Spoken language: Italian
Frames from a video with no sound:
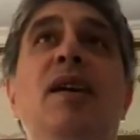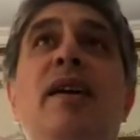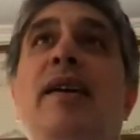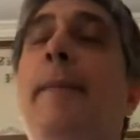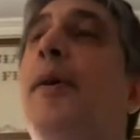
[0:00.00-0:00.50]

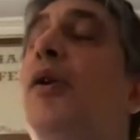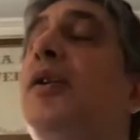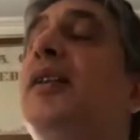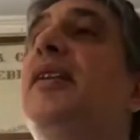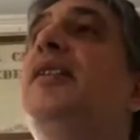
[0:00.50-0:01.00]
la
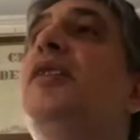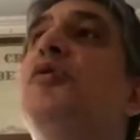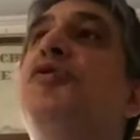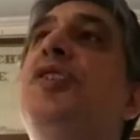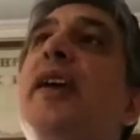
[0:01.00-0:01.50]
parola di Dio
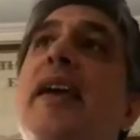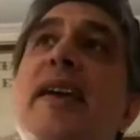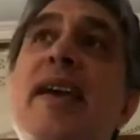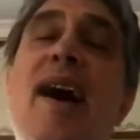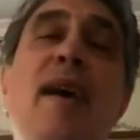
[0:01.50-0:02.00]
ci
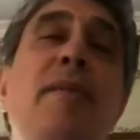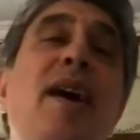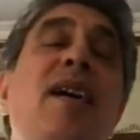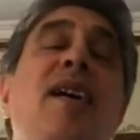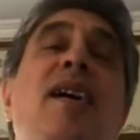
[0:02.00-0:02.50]

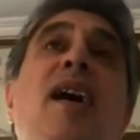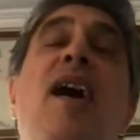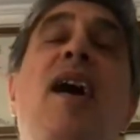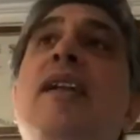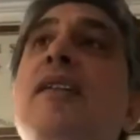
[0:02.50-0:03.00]
richiama
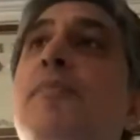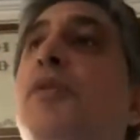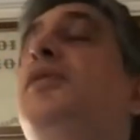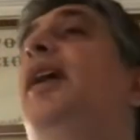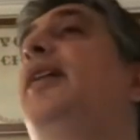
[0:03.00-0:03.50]

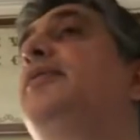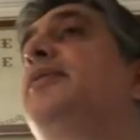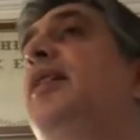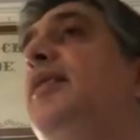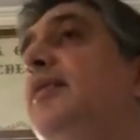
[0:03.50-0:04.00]

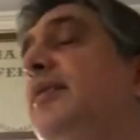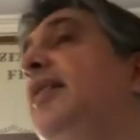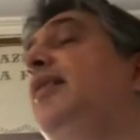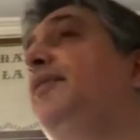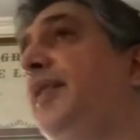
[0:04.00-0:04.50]
all'importanza
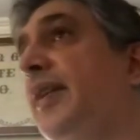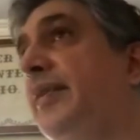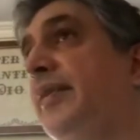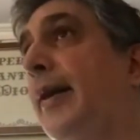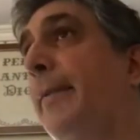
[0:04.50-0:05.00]
della
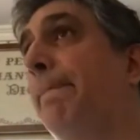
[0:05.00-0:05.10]
fedeltà.